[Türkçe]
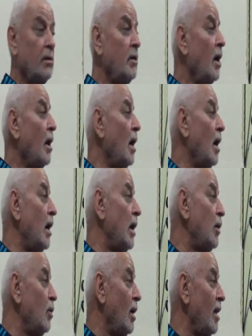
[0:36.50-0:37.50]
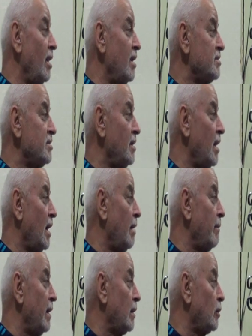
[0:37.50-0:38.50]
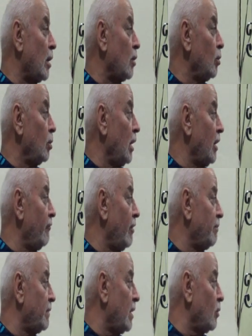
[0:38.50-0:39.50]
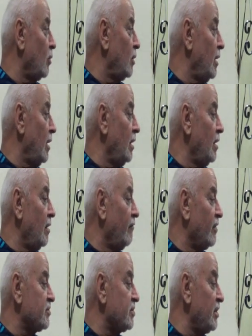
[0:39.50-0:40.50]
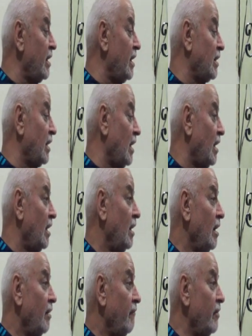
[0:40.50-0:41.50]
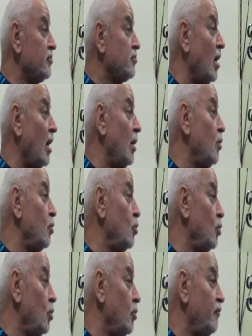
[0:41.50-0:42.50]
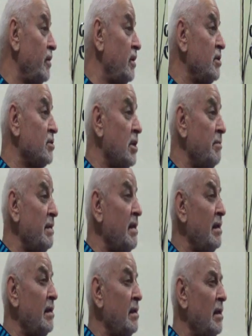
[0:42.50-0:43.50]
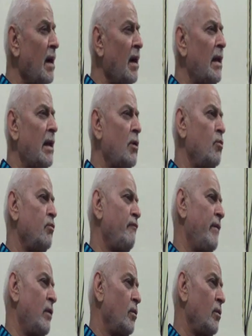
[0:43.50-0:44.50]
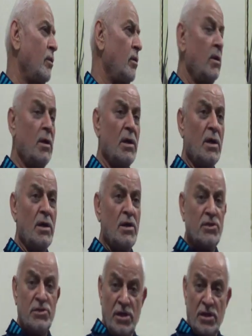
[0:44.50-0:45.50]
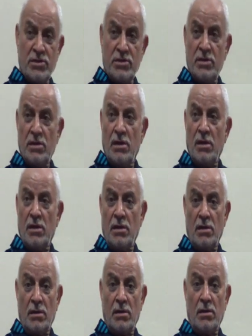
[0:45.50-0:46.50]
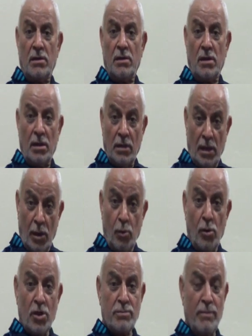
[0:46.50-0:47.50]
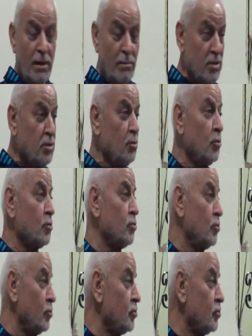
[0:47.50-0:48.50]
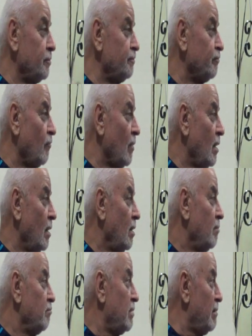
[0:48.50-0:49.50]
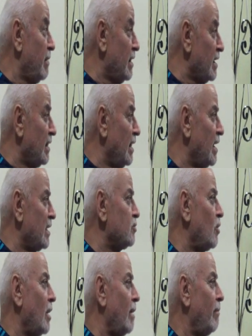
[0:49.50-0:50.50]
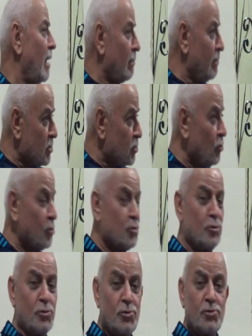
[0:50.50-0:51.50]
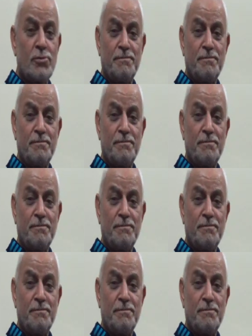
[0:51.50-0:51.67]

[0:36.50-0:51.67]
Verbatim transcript: Ya eyyühellezine amenettegullahi vebtegu ileyhil vasilete ve cahidü fi sebilihi leallekum tutleun. Siz Allah'a ulaşmak mı istiyorsunuz? Bilmediklerinizi öğrenmek mi istiyorsunuz?